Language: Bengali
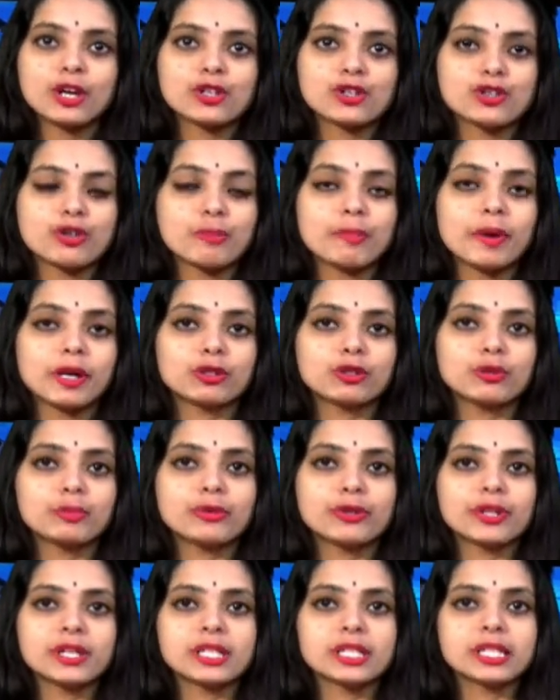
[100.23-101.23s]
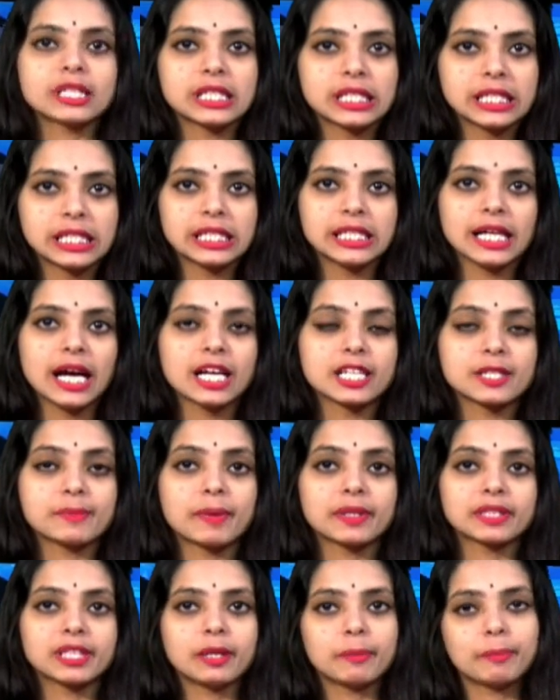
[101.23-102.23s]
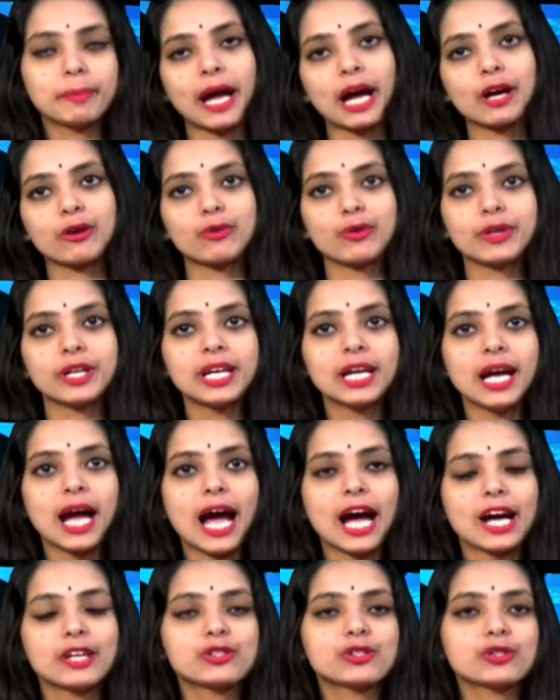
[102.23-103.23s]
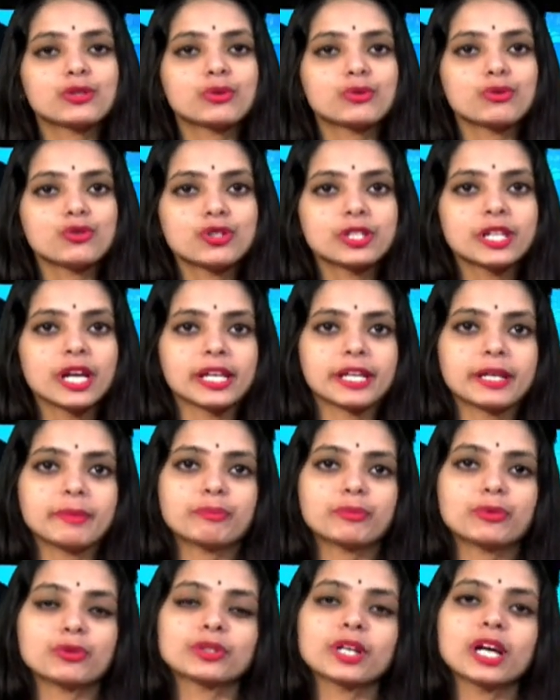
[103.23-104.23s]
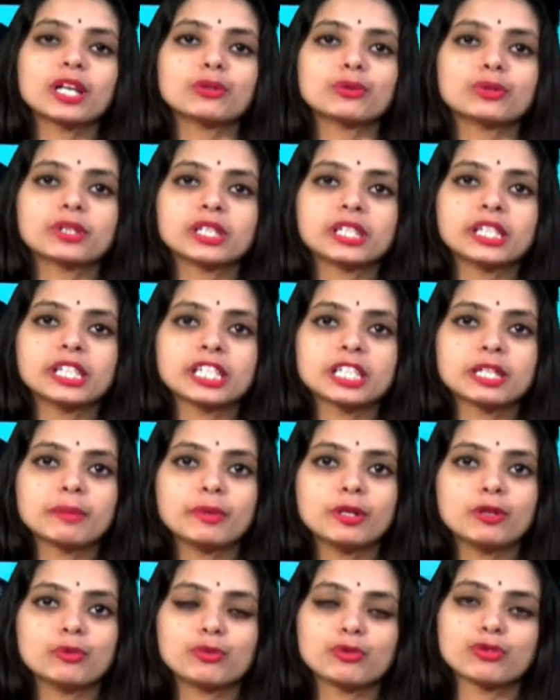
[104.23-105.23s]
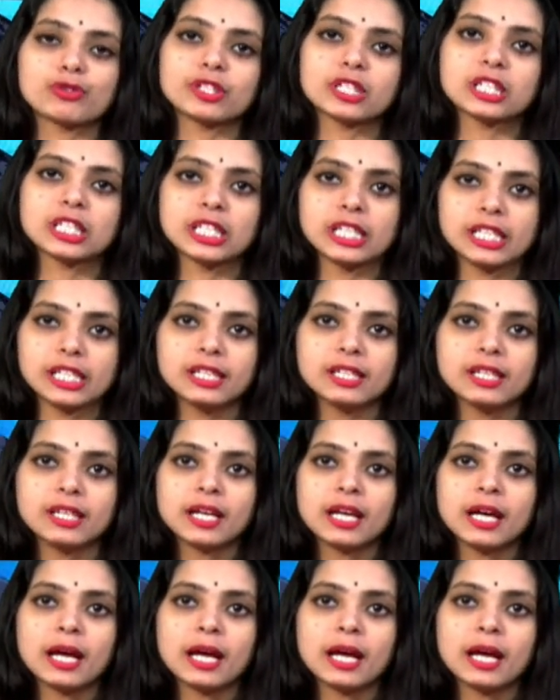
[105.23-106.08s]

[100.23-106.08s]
সোমবার দুপুরে সিটি হাসপাতাল প্রাঙ্গণে আয়োজিত অনুষ্ঠানে প্রধান অতিথি হিসেবে উপস্থিত ছিলেন